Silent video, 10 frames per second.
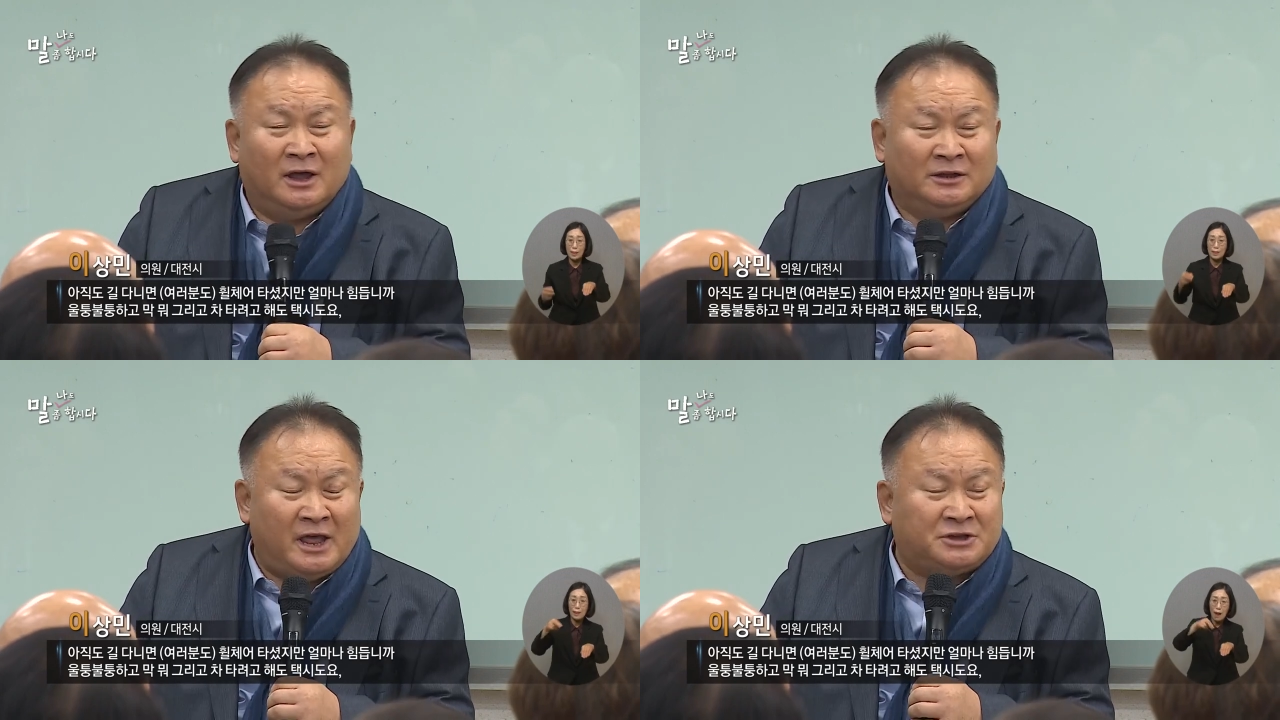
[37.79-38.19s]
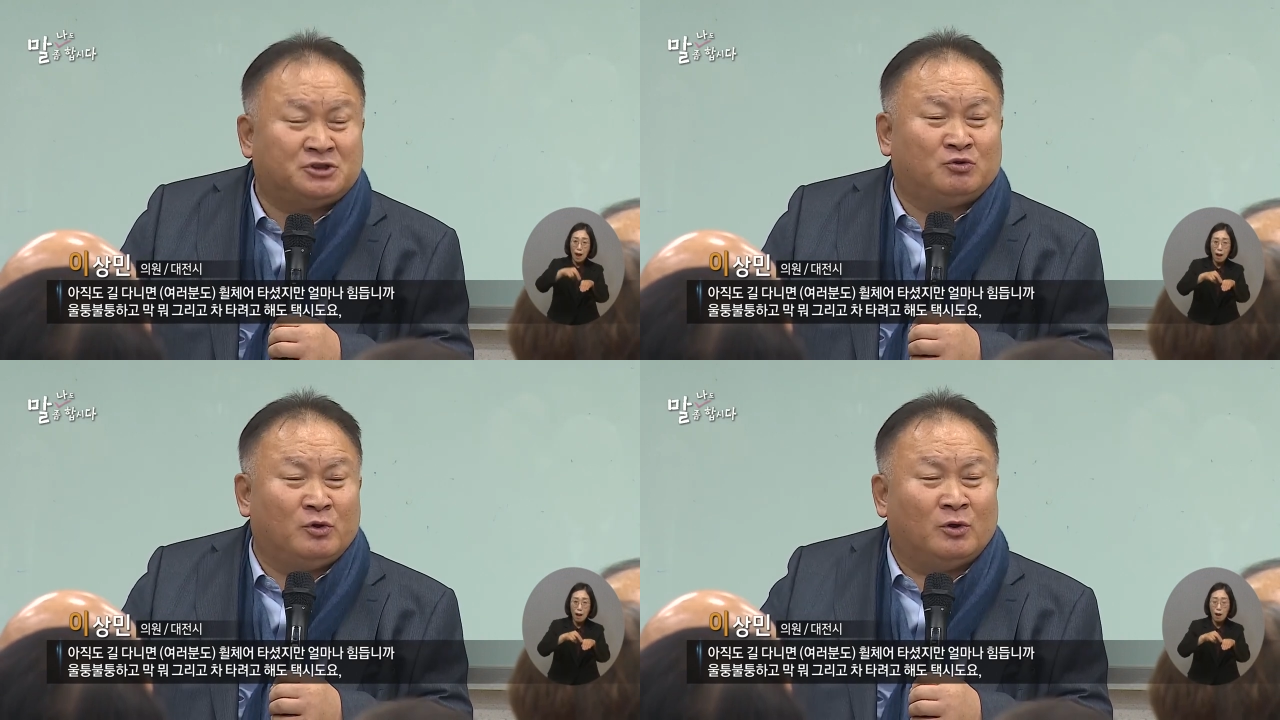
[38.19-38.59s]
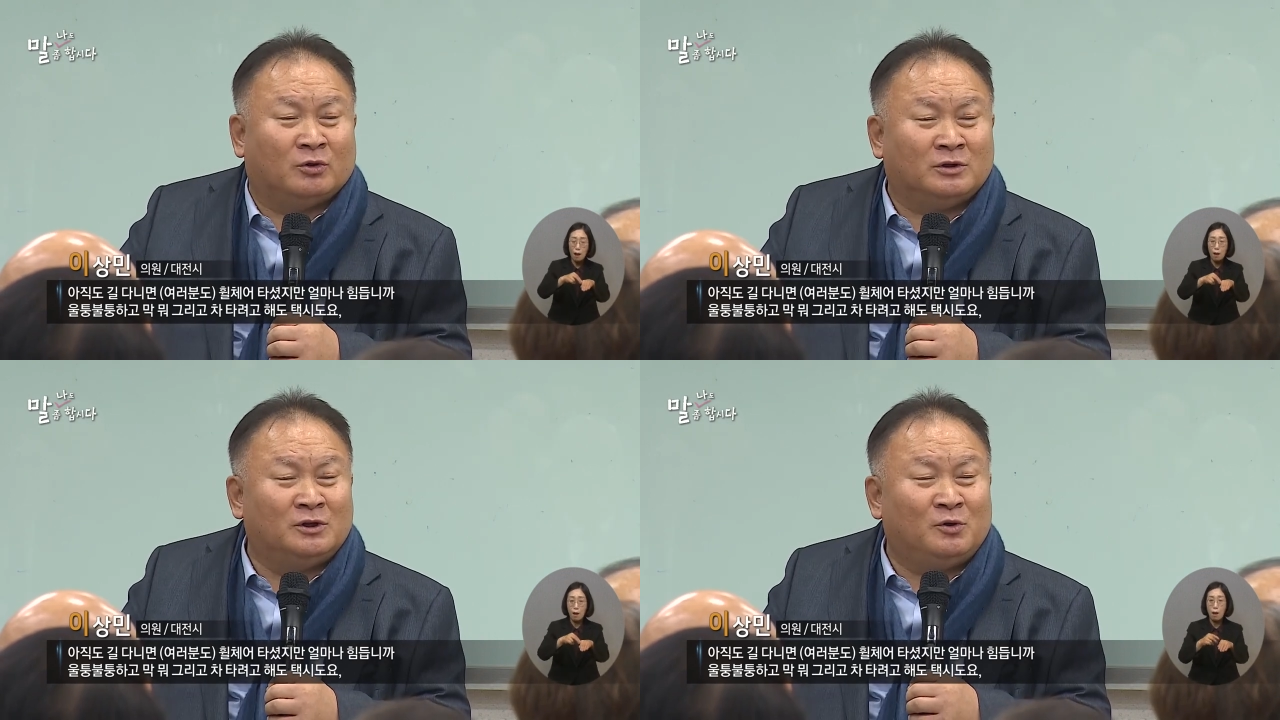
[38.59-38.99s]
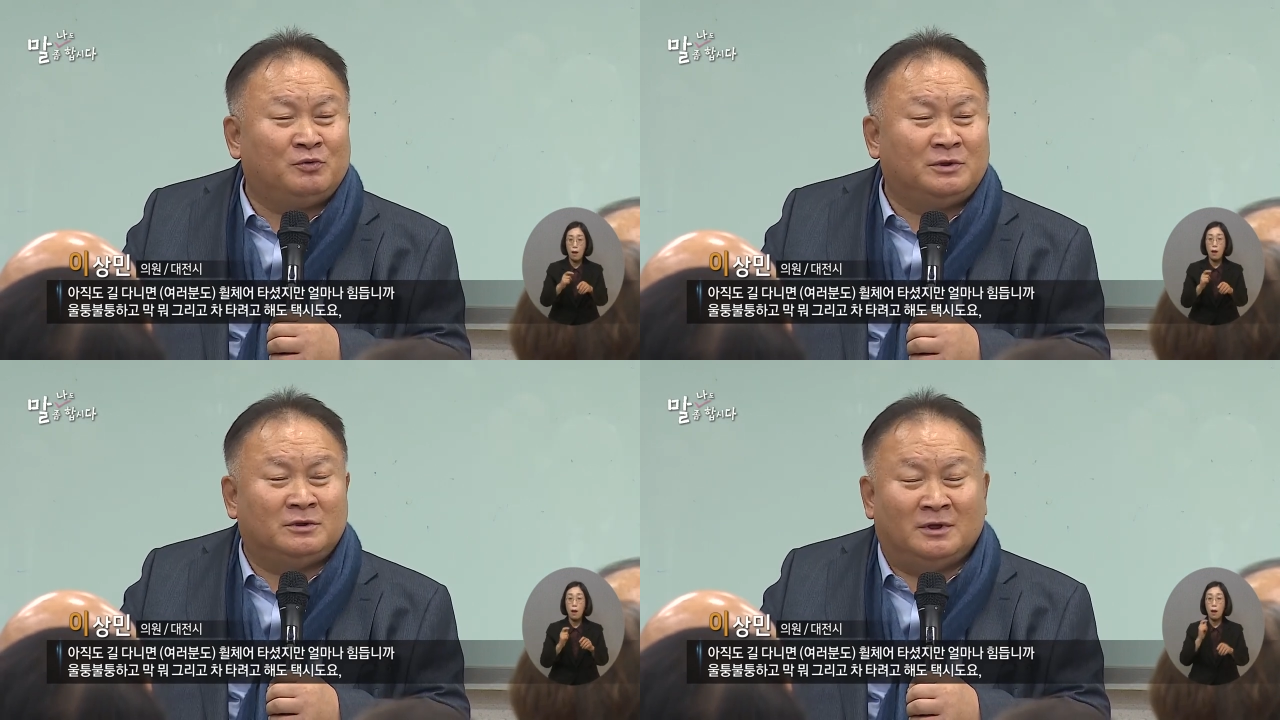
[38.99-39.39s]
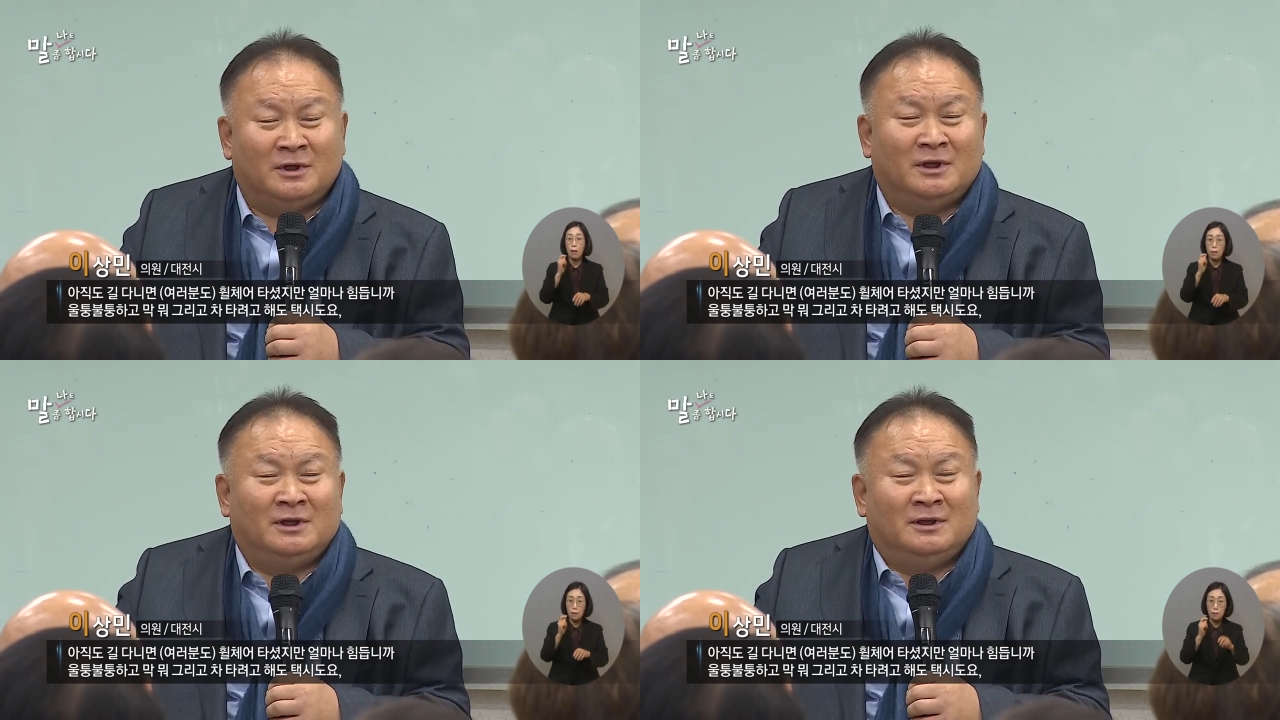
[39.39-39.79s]
택시도요 이거 휘,
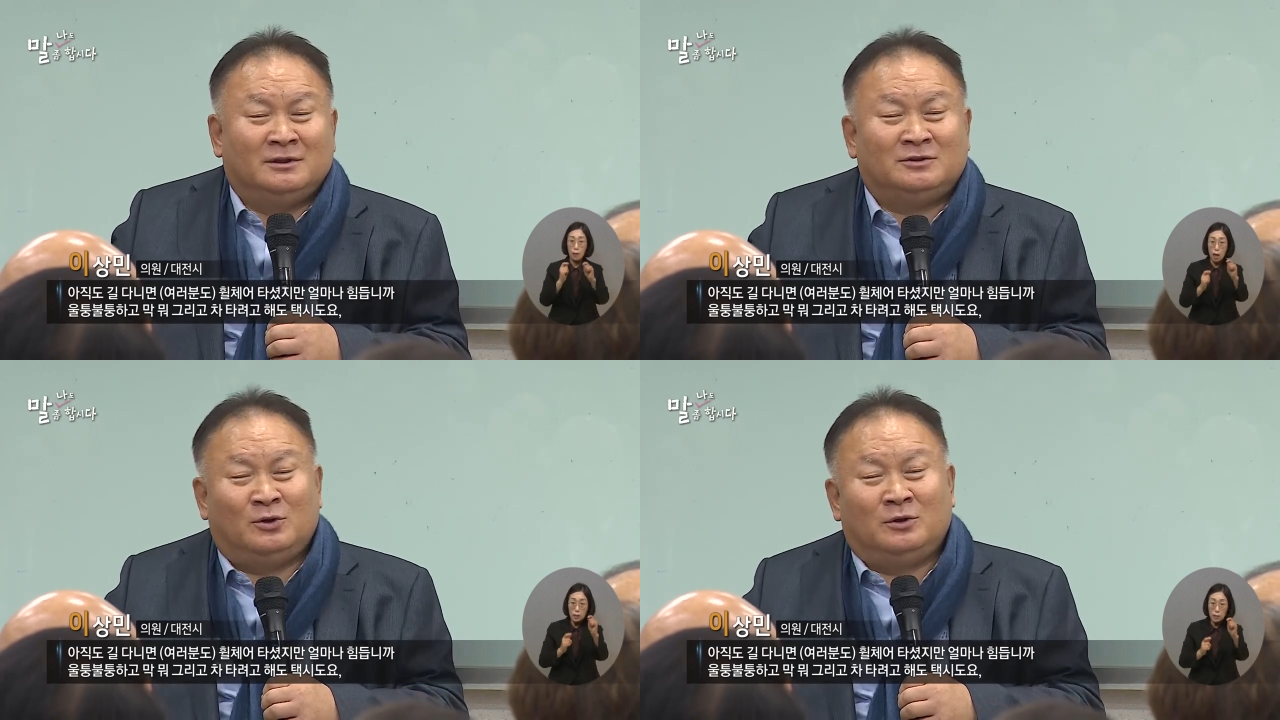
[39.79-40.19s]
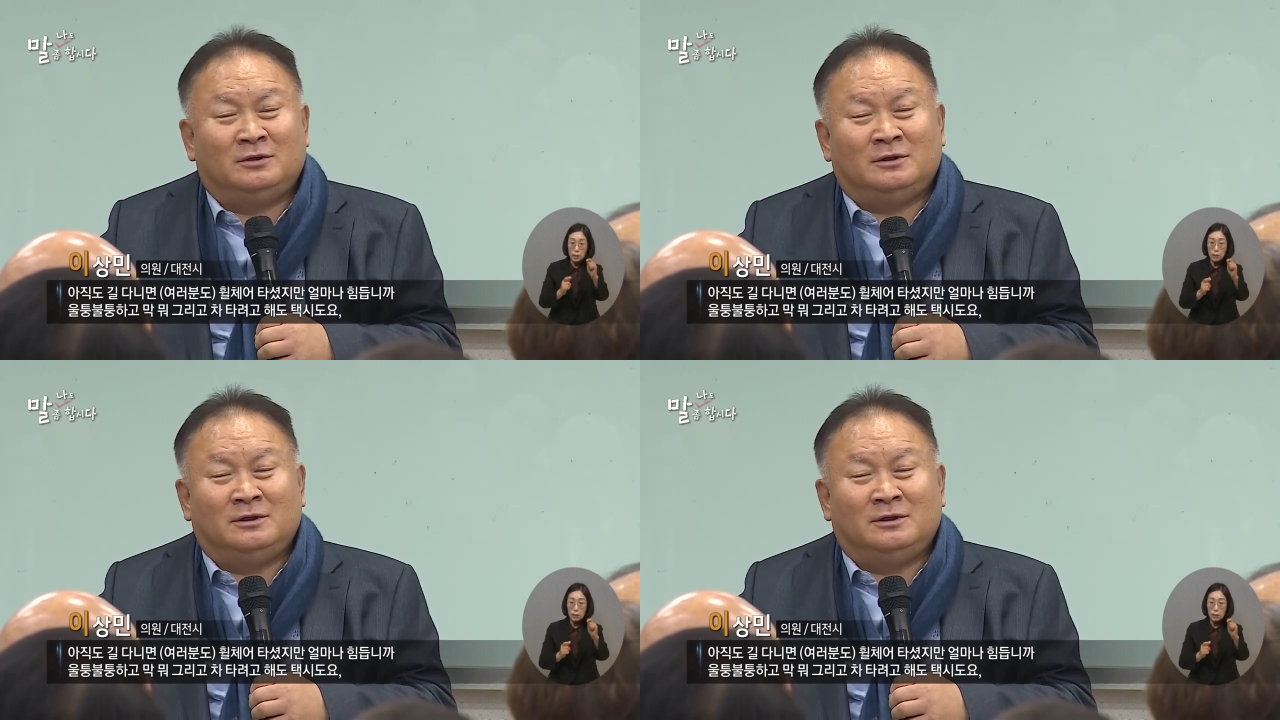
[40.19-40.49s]
저